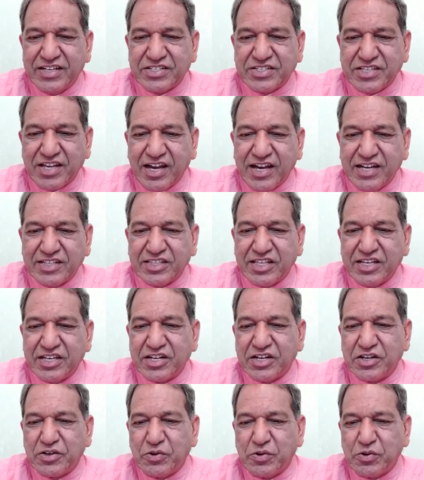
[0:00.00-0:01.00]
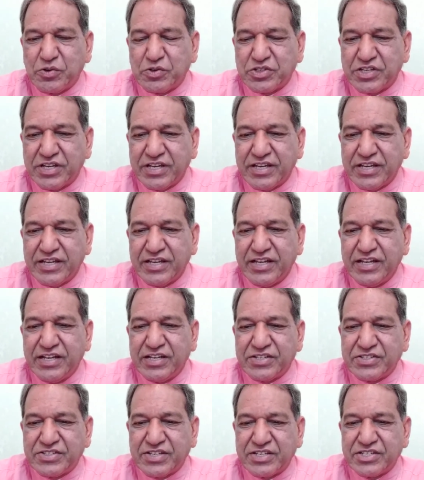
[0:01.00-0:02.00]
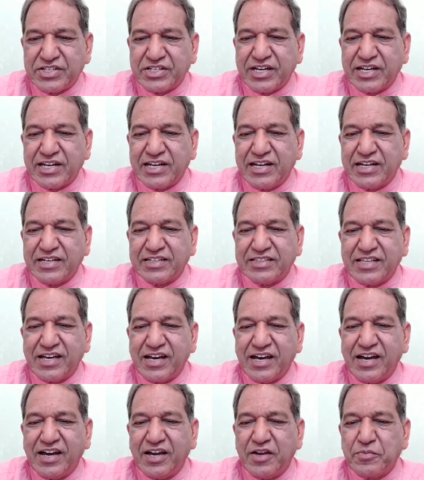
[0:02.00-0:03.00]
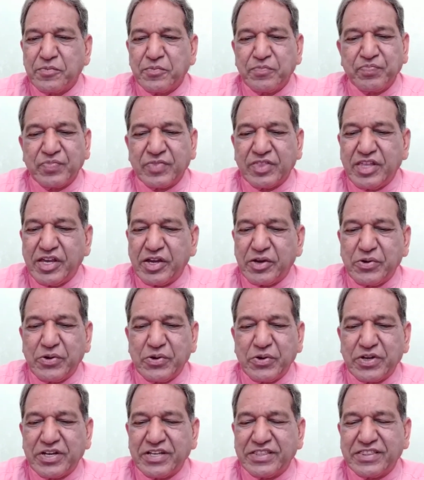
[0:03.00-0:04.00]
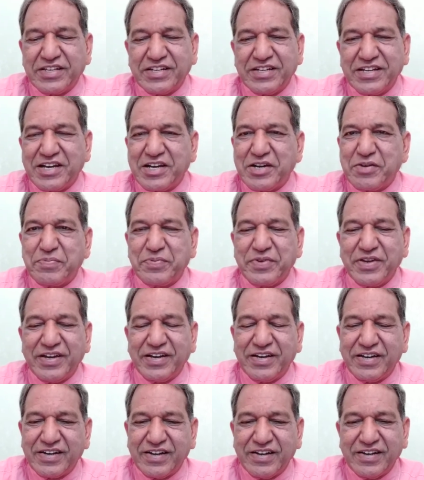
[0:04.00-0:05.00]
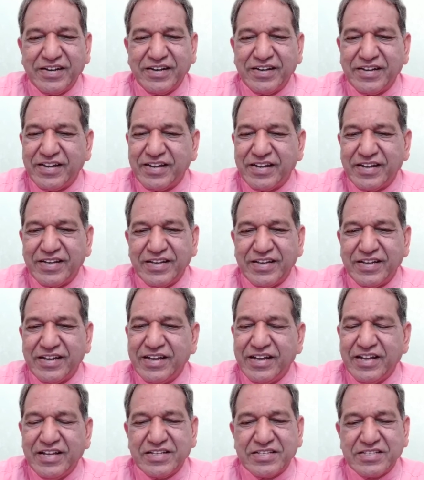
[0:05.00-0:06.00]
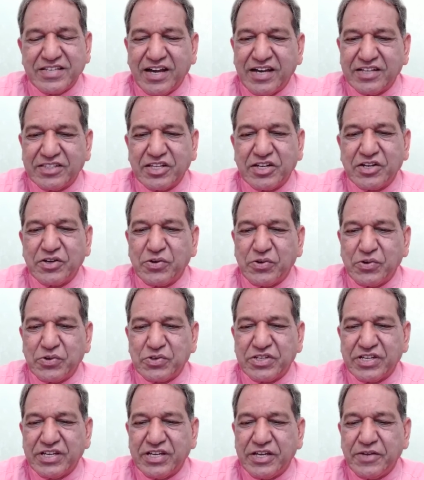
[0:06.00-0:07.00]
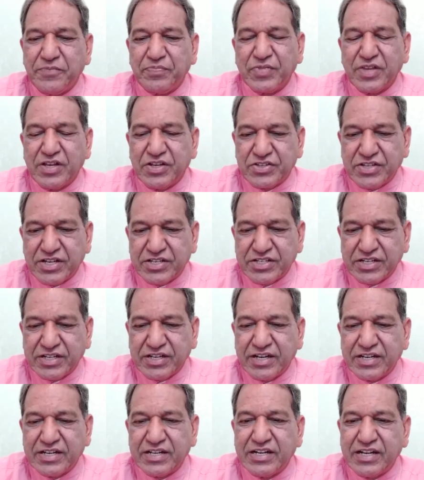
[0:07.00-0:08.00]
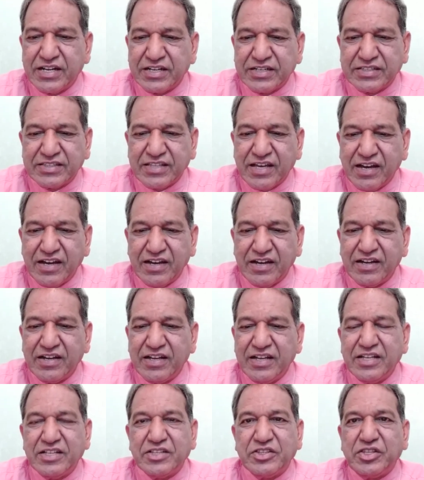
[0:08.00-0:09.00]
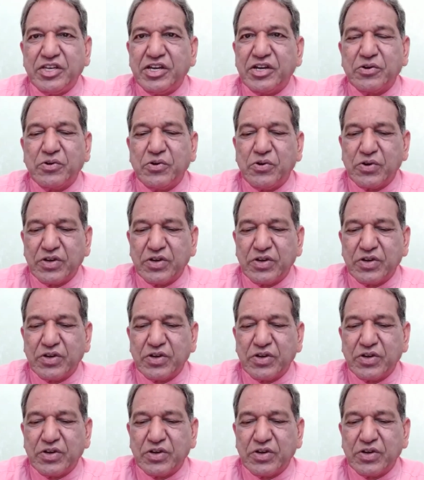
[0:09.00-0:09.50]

सात रंगों से सज कर लगता देखो कितना प्यारा है सात रंगों से सज कर लगता देखो